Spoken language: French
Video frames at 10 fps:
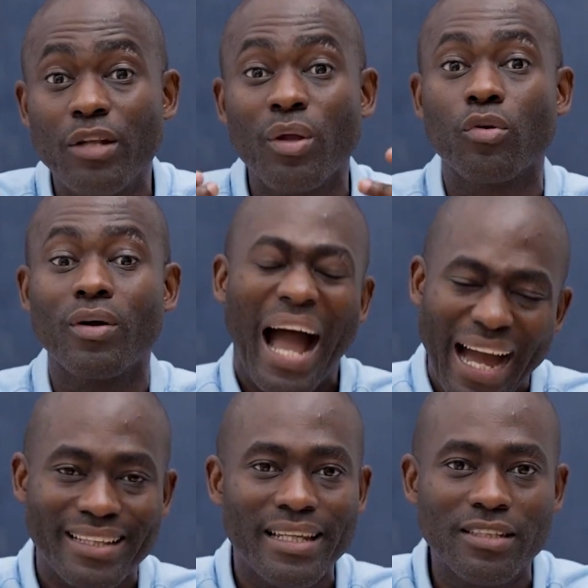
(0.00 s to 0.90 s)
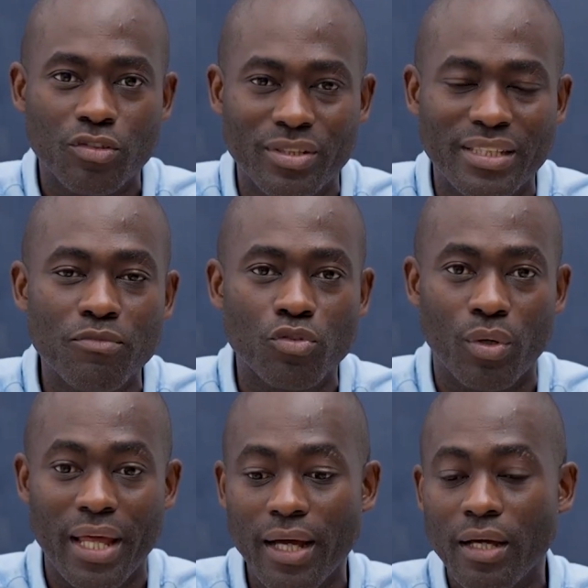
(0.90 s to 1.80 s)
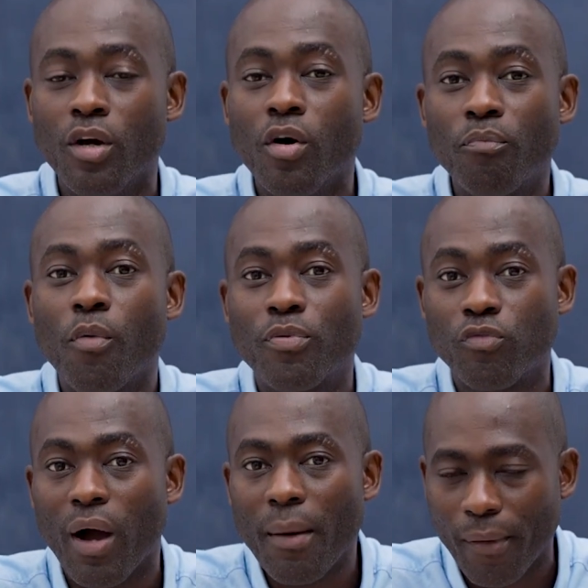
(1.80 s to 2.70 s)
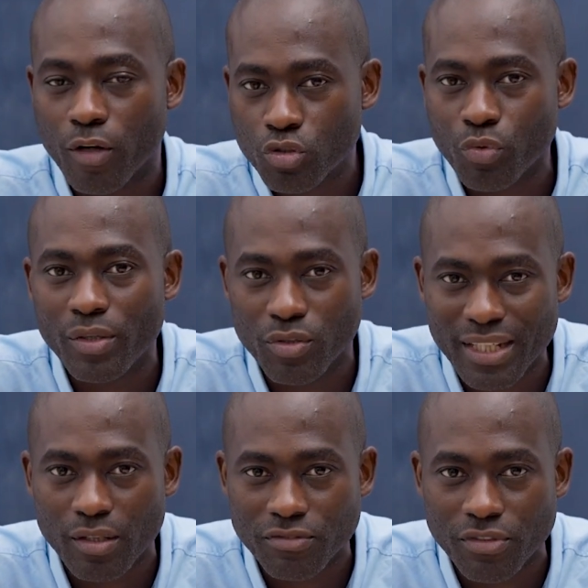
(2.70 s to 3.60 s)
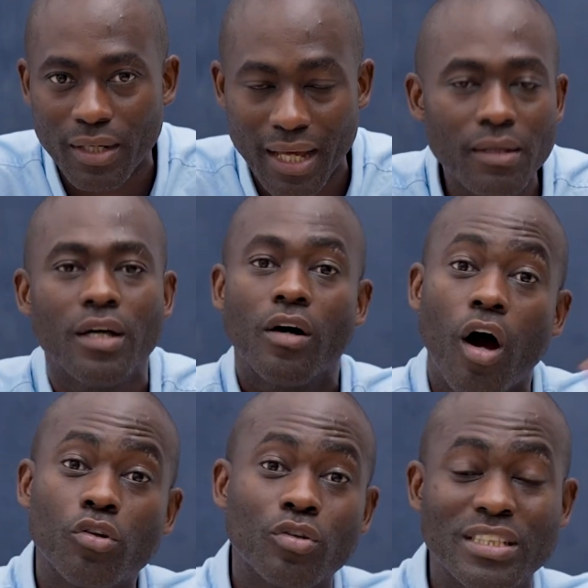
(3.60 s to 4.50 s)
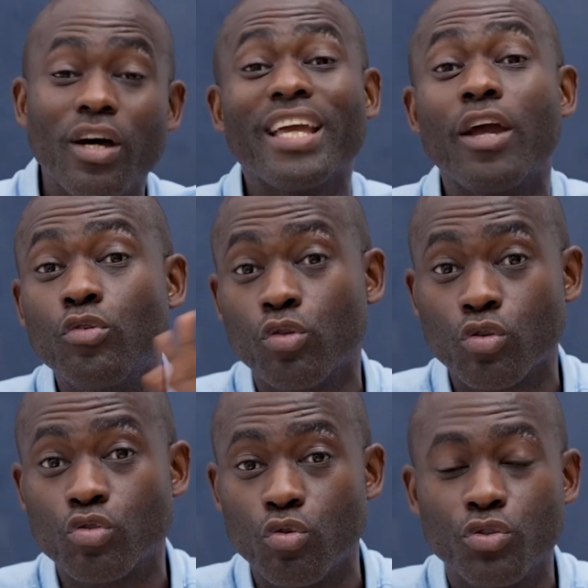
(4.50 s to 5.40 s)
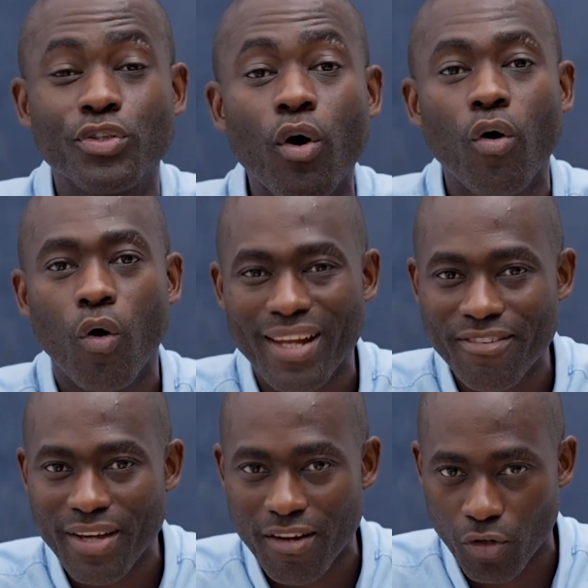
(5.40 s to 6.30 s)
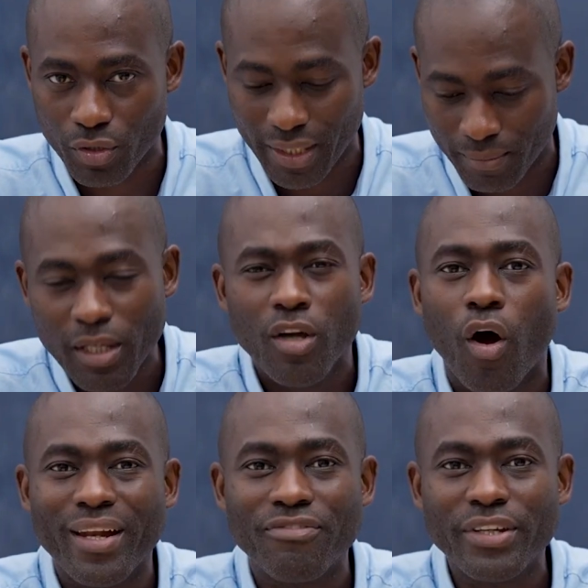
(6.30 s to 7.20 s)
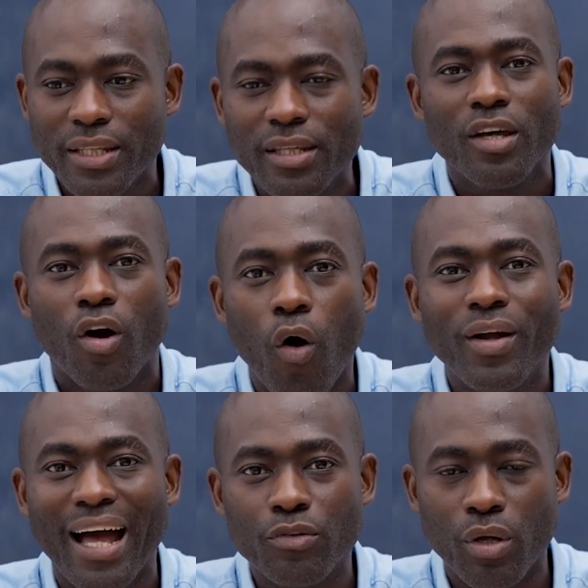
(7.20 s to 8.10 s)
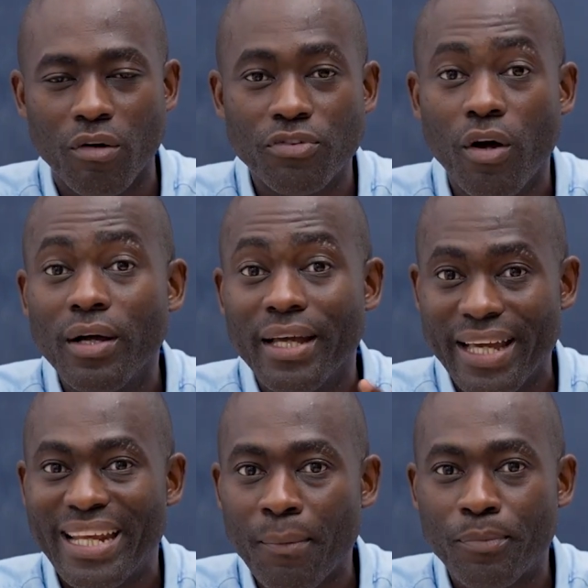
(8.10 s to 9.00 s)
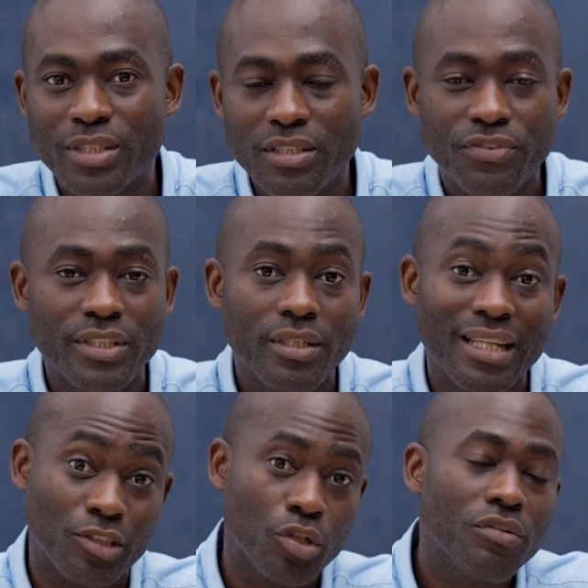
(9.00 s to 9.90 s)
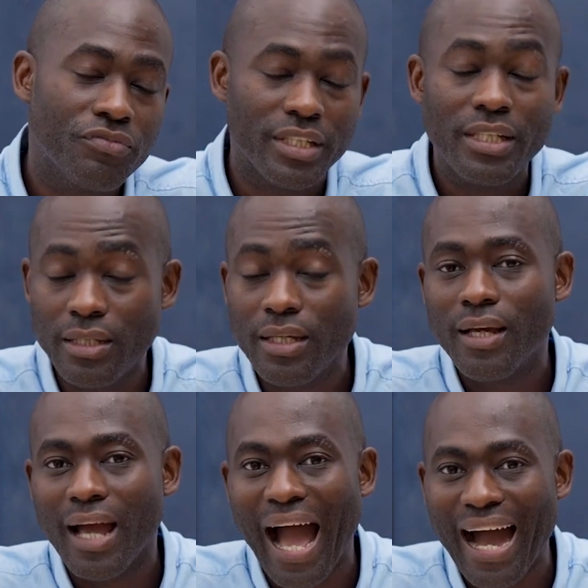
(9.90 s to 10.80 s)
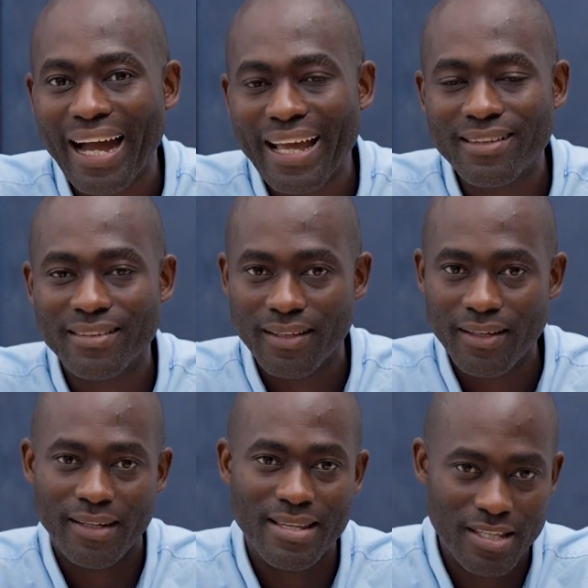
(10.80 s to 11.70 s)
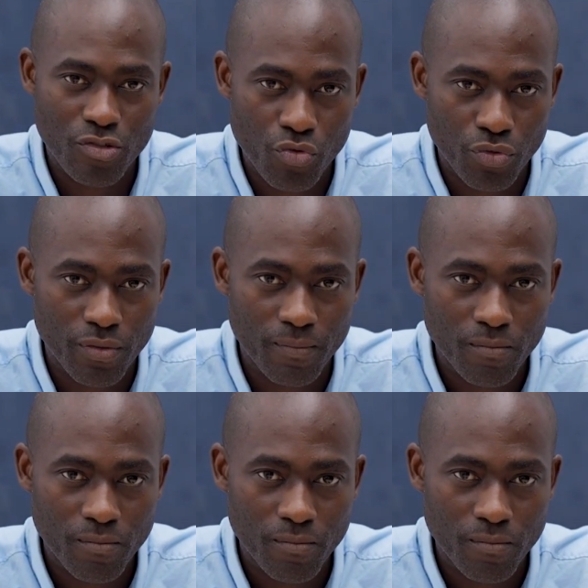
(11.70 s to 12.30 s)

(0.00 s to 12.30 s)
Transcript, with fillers: Elle doit donc arrêter les systèmes scolaires pour pouvoir prendre soin de cet enfant-là. En Occident, il y a une autre solution, on la fait avorter. En Afrique, on garde l'enfant et la petite fille, la jeune fille, arrête les études.